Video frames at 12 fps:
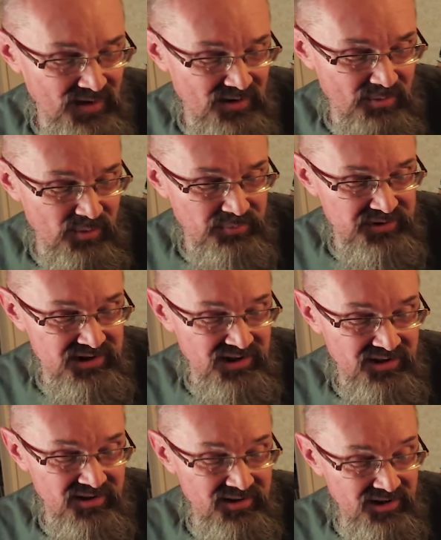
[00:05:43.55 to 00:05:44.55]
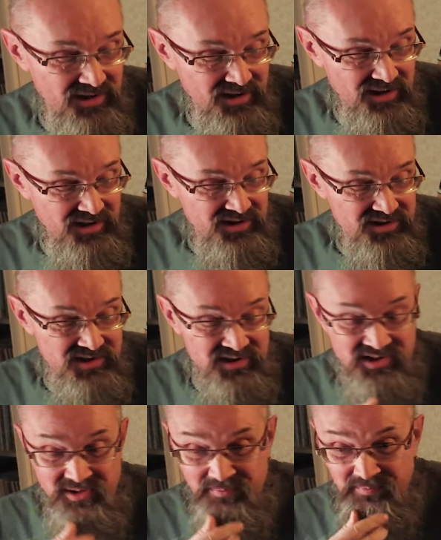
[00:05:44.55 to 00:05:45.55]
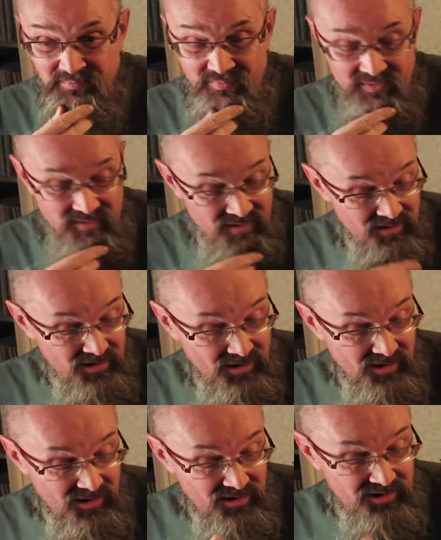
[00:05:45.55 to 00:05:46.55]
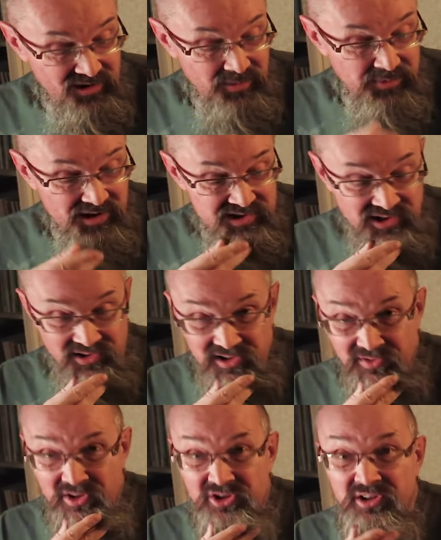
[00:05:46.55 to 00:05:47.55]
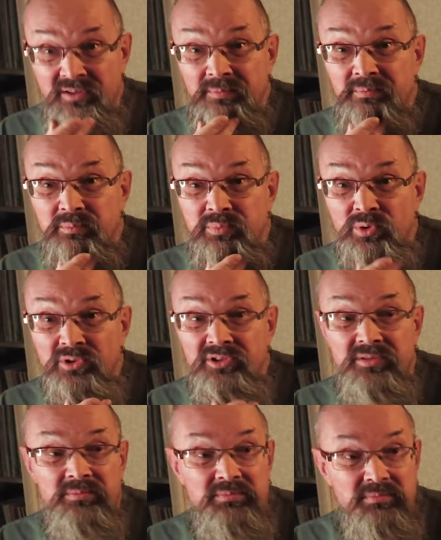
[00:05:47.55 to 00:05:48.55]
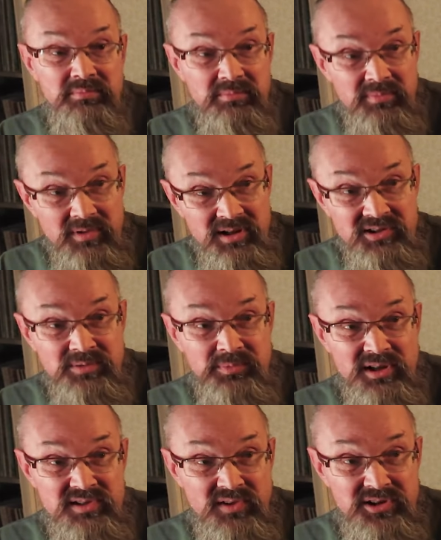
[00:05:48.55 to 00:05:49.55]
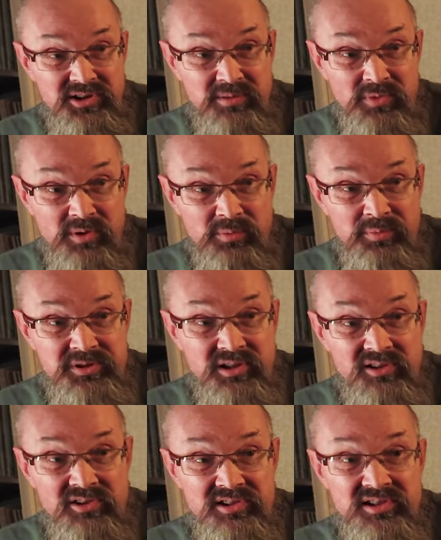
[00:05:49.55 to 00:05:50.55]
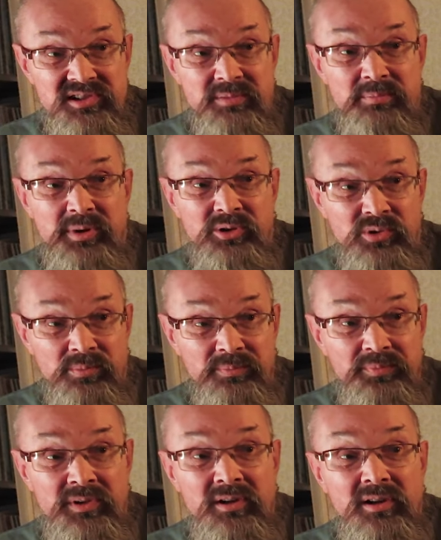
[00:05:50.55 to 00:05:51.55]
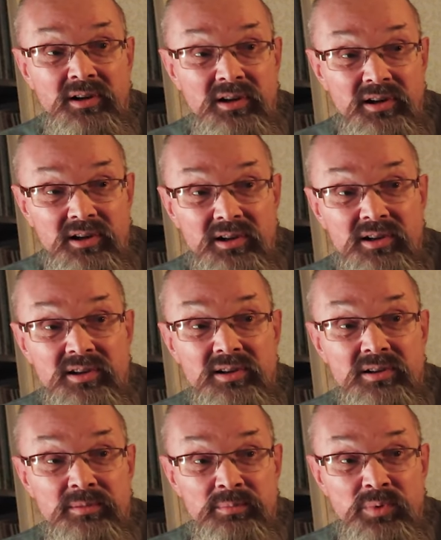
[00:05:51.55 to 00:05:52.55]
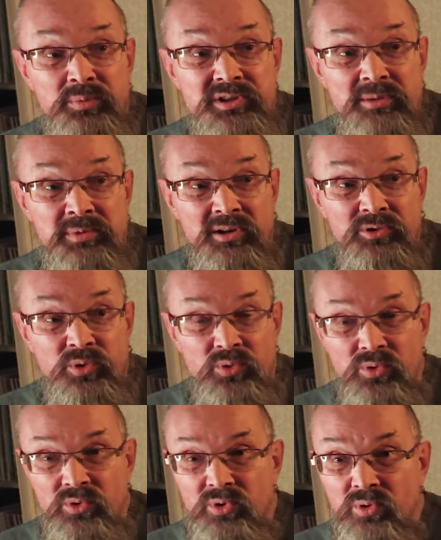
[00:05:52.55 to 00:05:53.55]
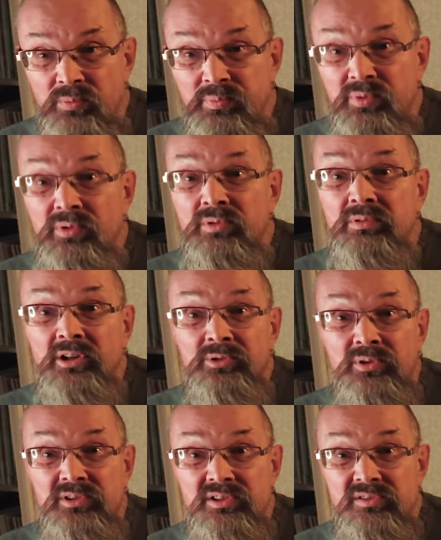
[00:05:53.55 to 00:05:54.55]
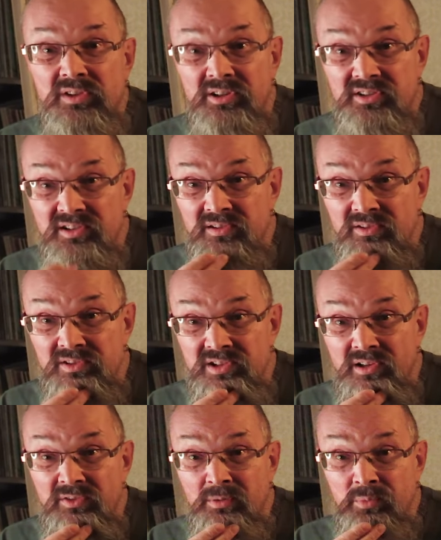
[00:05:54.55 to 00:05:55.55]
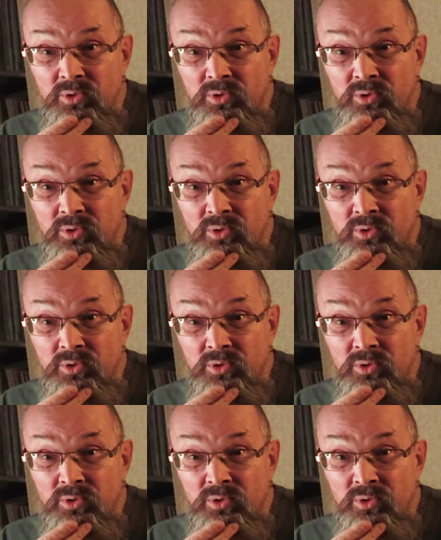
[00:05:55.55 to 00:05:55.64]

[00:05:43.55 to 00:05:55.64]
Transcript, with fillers: The Bob Seger System. Три пластинки вышло под этим названием The Bob Seger System. Потом Боб собрал другую группу, которая называлась Silver